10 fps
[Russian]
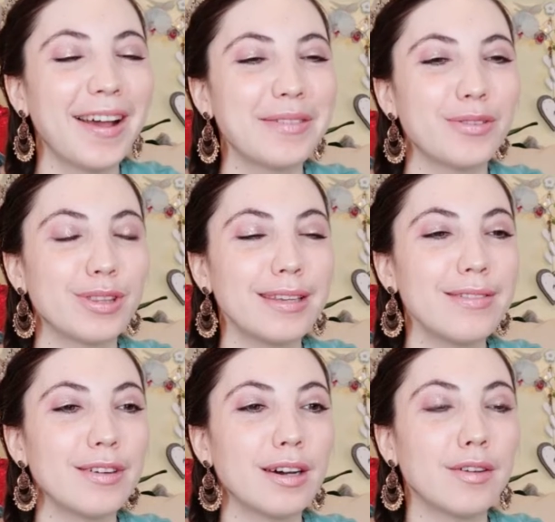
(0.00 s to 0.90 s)
Вот. И
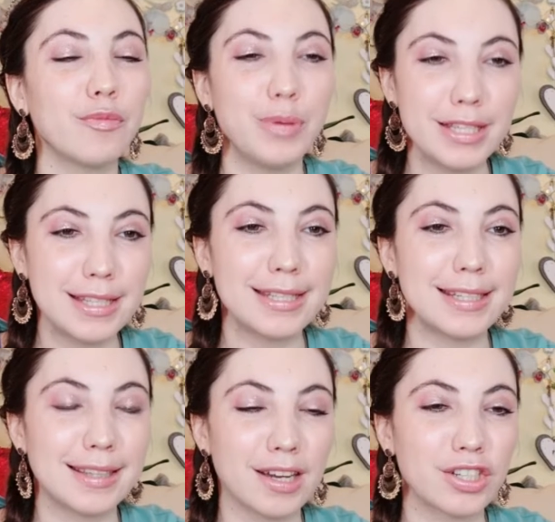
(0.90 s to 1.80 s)
э, в
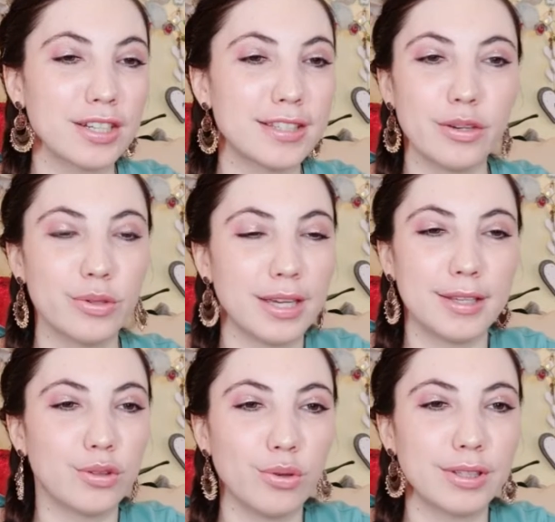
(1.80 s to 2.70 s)
бизнесе также эти люди,
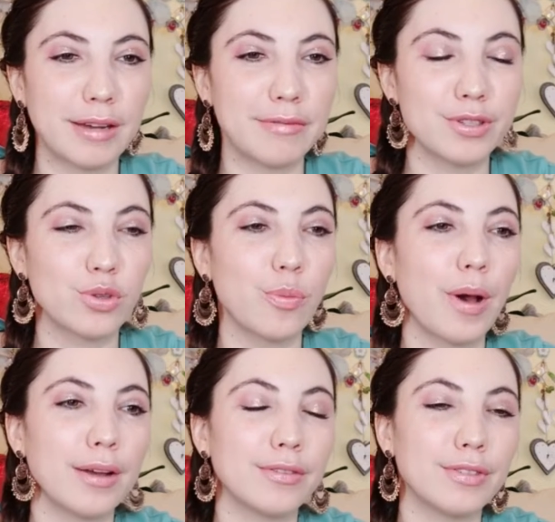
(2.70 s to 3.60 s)
они только там
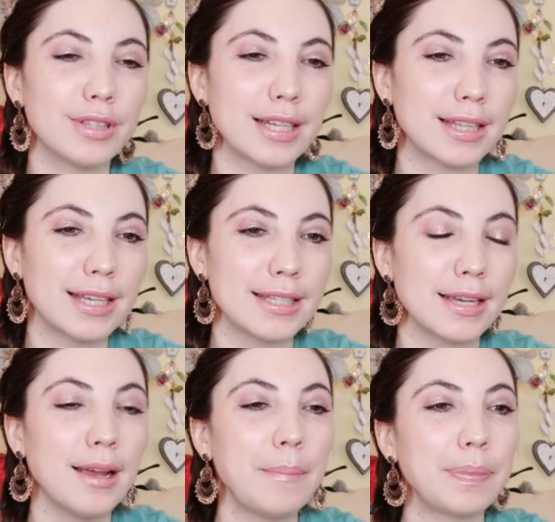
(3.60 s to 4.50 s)
выступают в
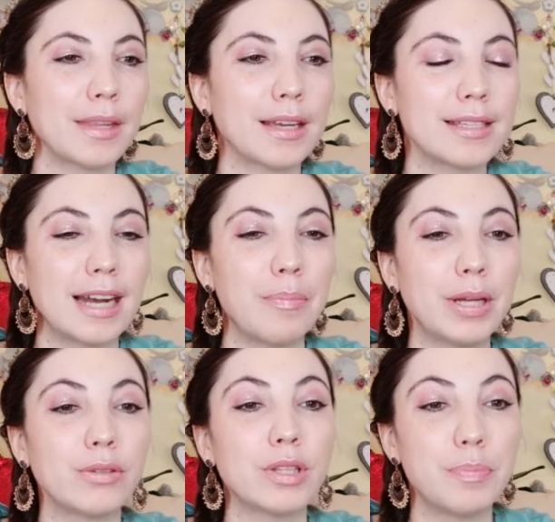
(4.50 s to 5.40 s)
интернете,
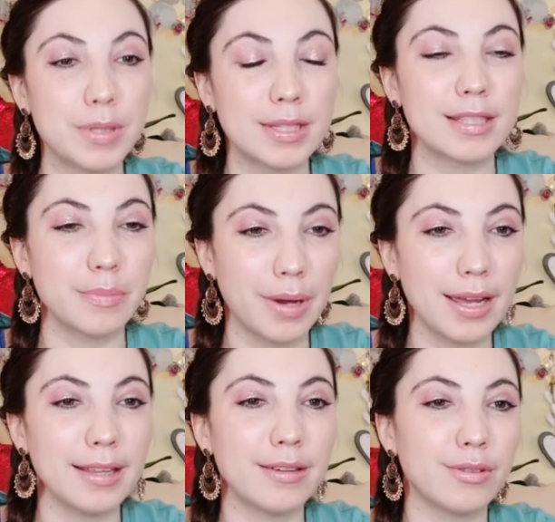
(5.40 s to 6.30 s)
зарабатывают и
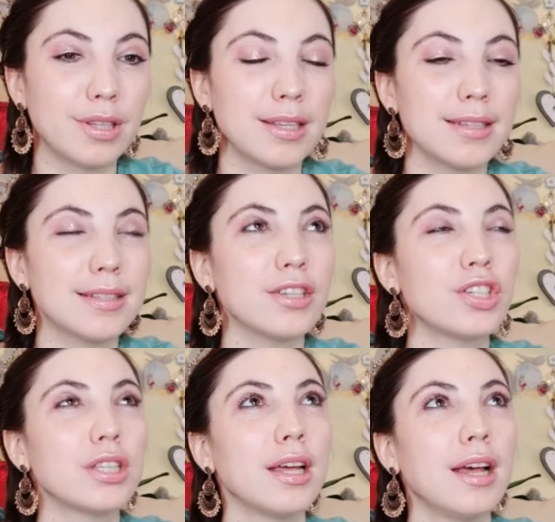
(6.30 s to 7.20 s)
бизнесмены, вот они,
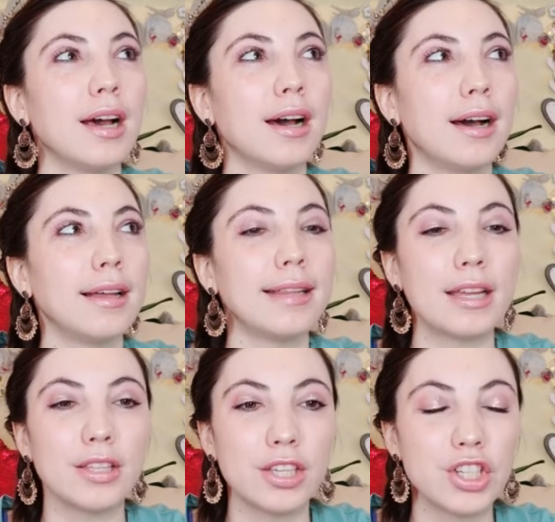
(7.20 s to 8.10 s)
значит, а,
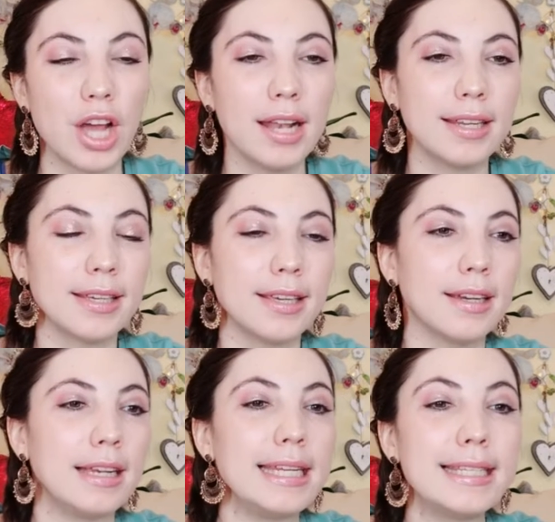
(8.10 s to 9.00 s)
на начальники,
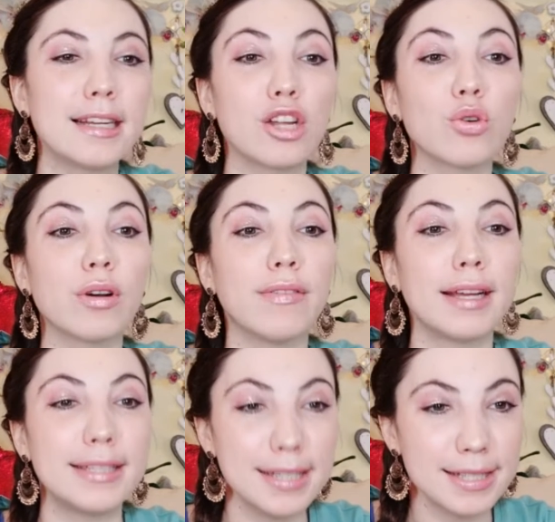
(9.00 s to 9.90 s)
лидеры,
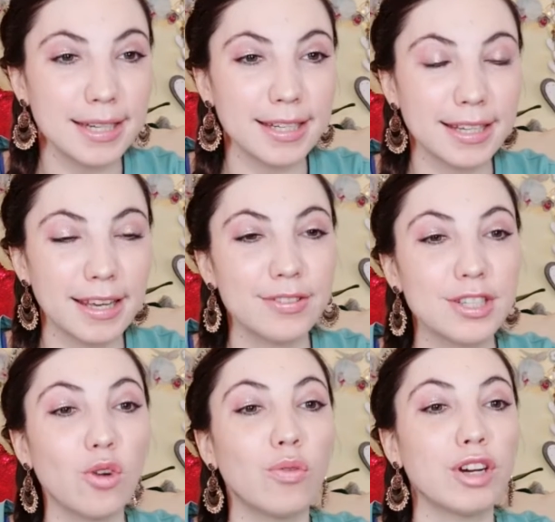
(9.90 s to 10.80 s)
руководители, и
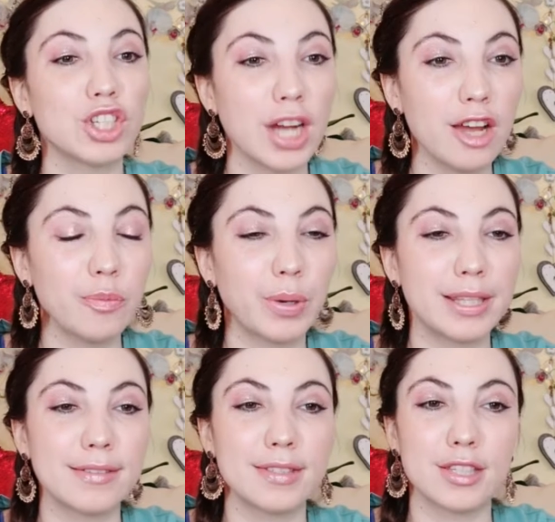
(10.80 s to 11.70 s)
все уважают,
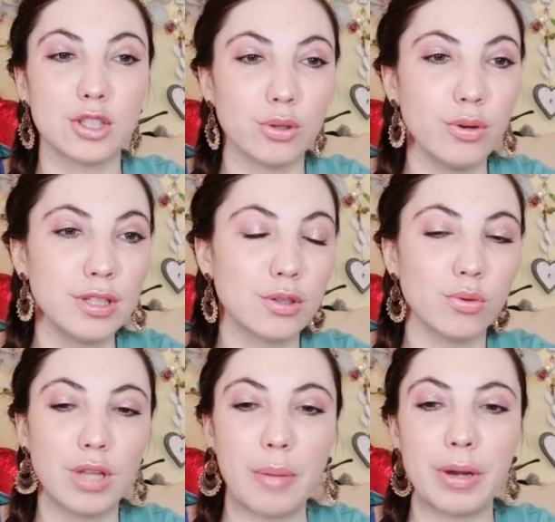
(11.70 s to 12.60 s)
под них все строятся,
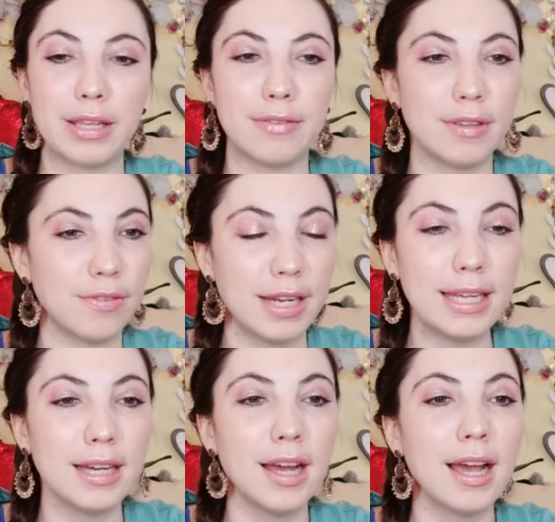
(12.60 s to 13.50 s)
куда бы они ни
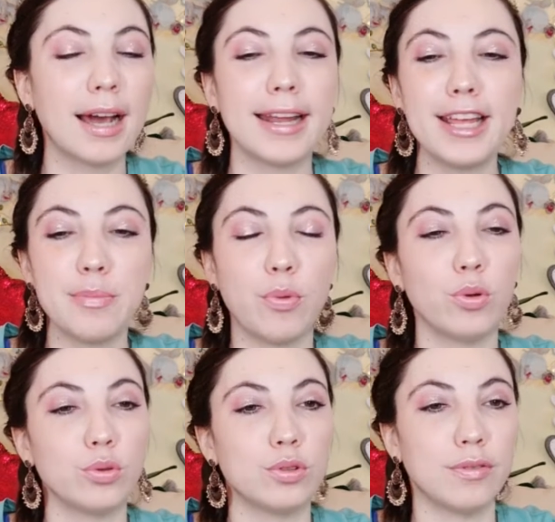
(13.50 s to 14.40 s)
вели, хрень
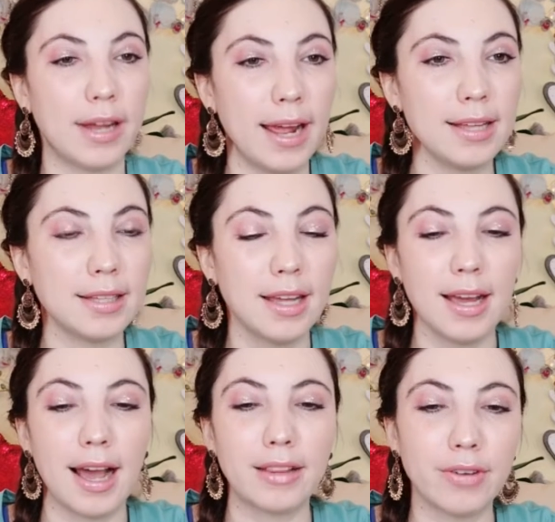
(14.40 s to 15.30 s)
полную творят,
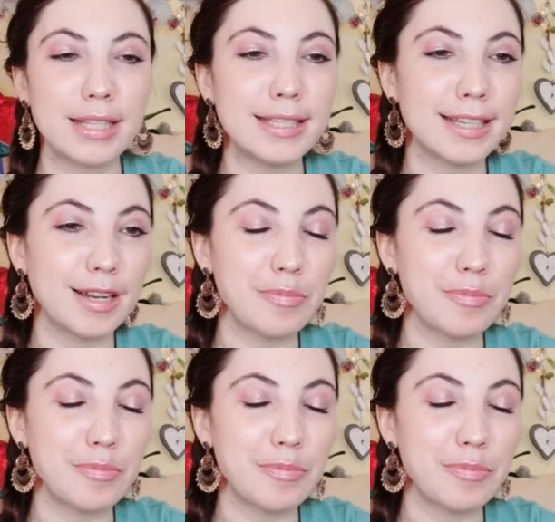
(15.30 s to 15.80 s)
отвратительно